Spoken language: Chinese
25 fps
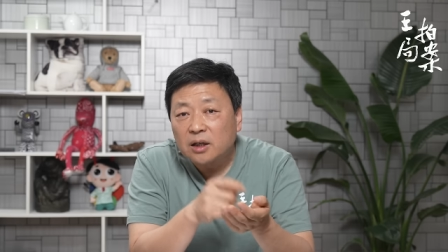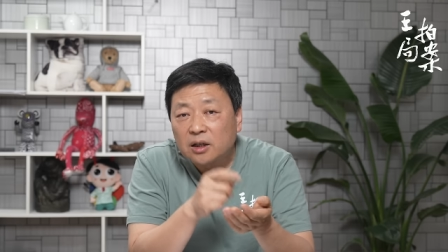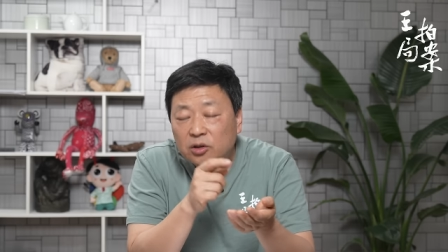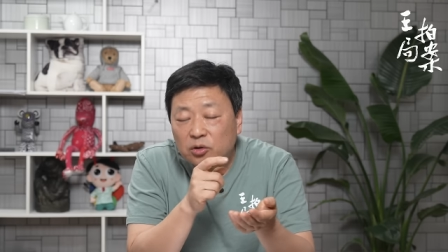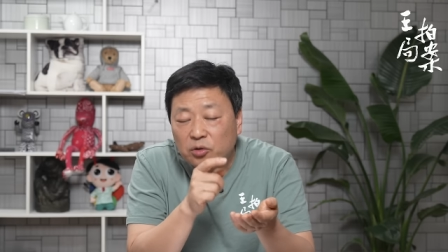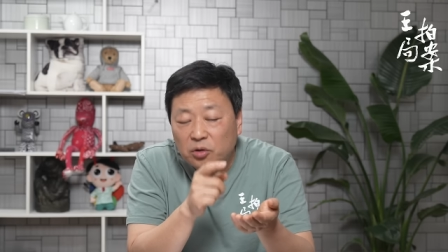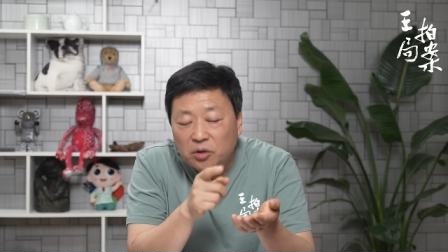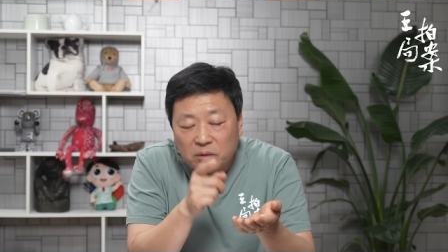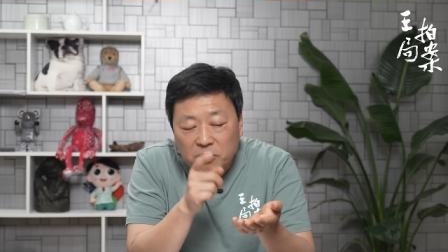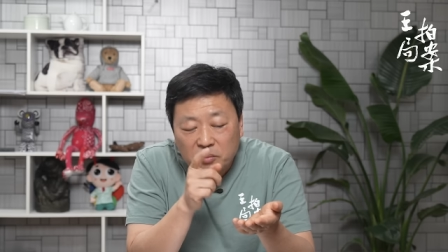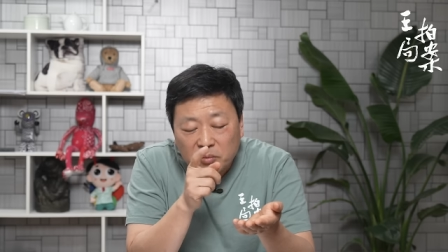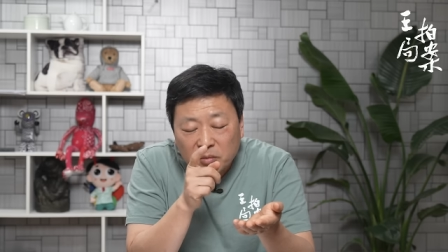
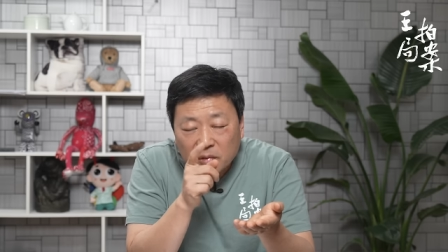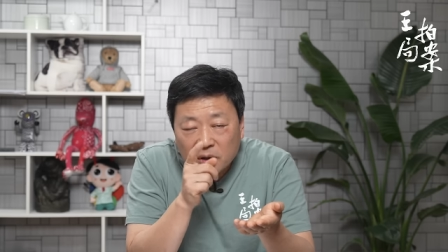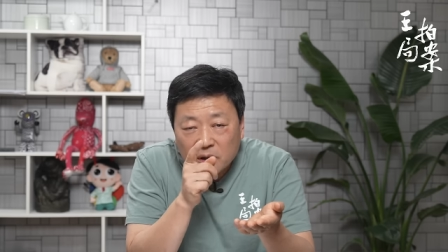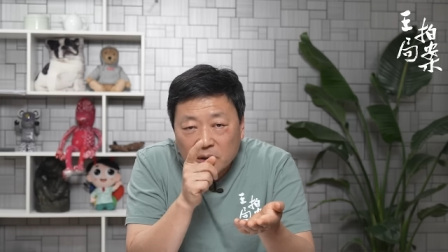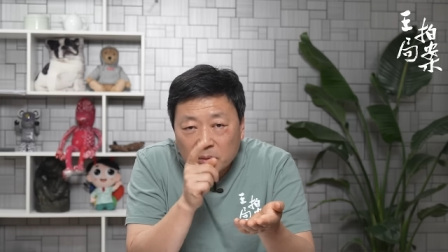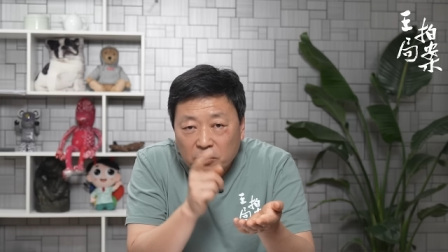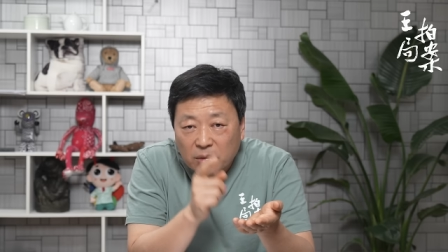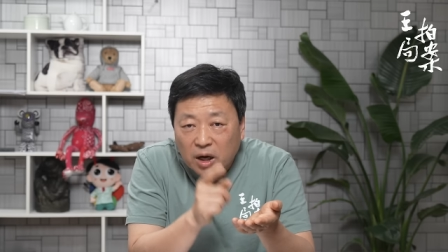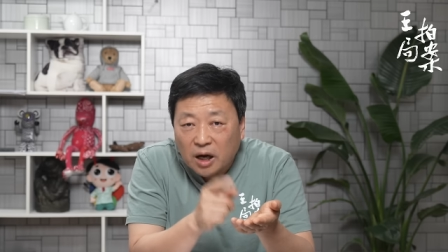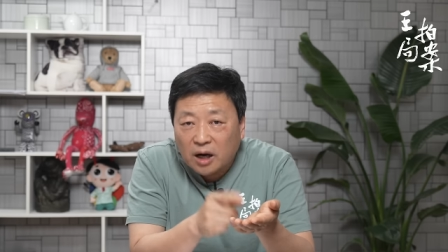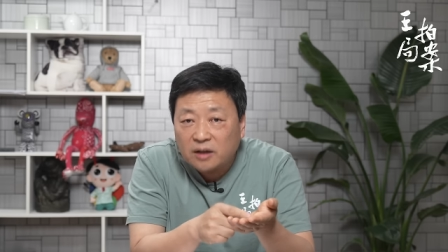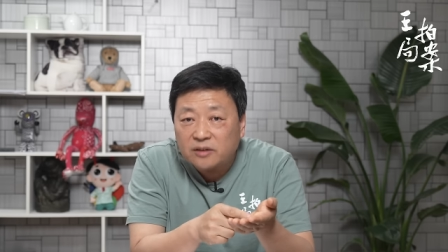对
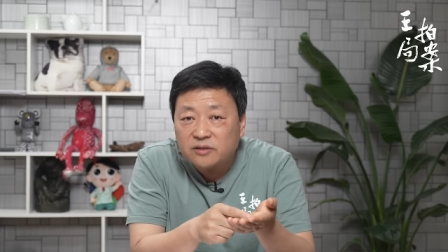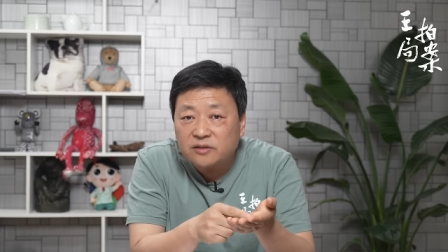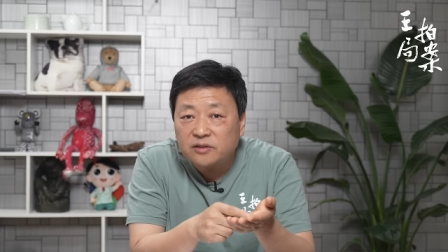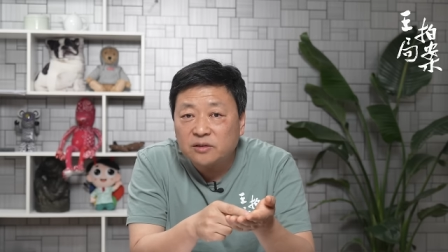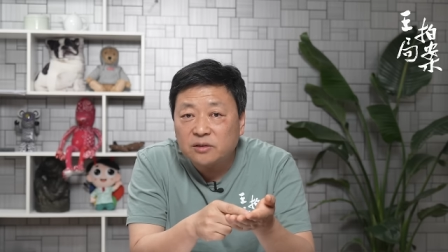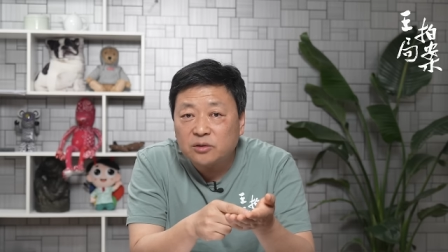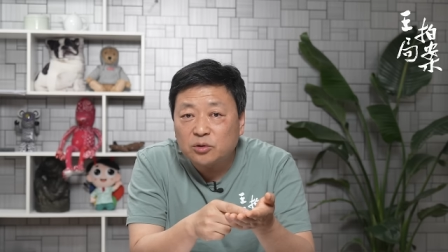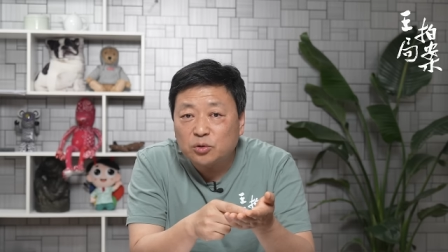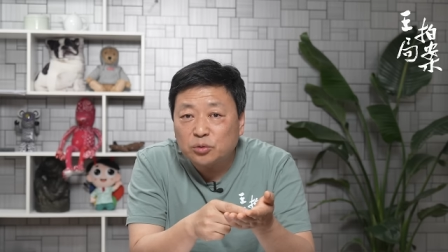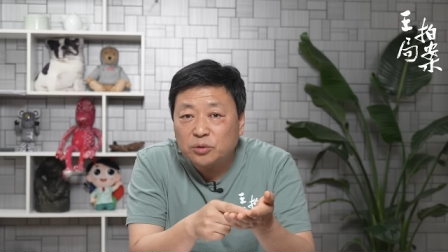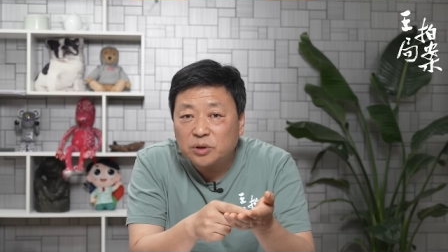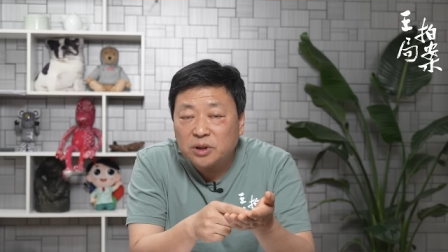马克
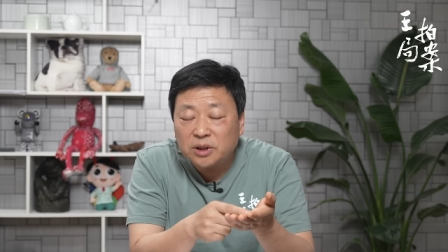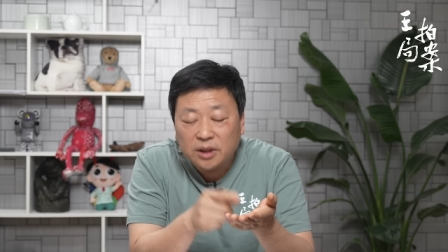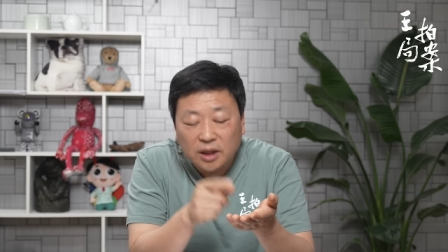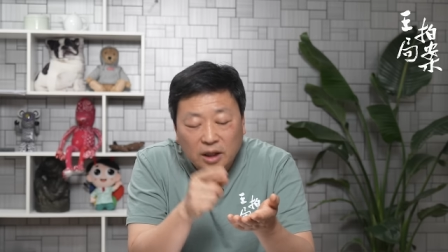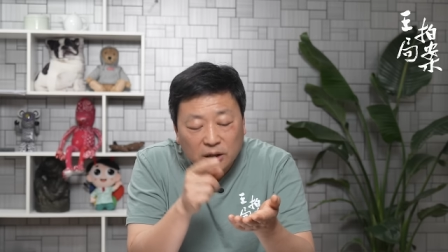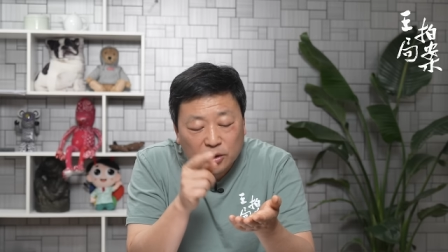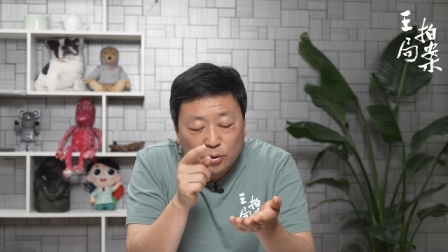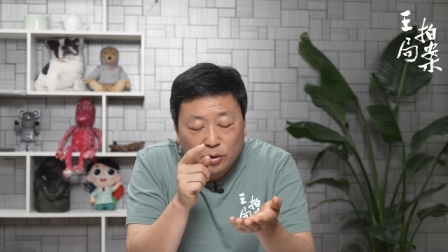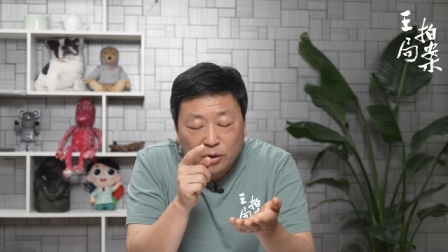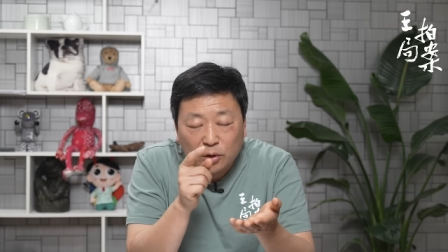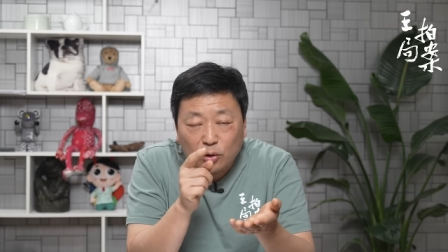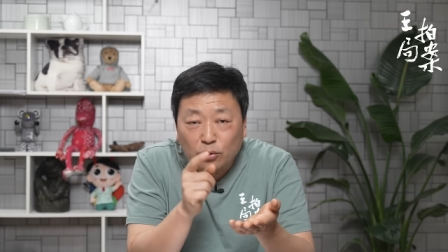思主义啊，
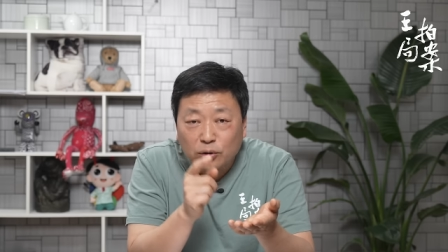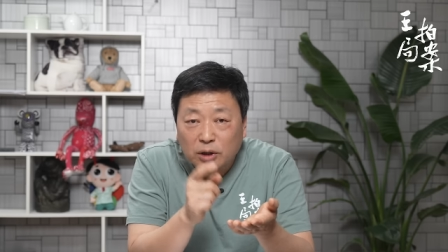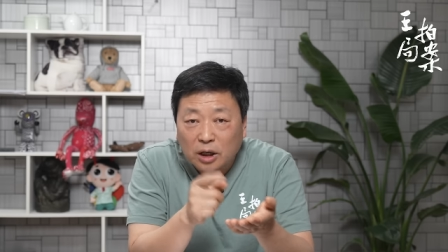对共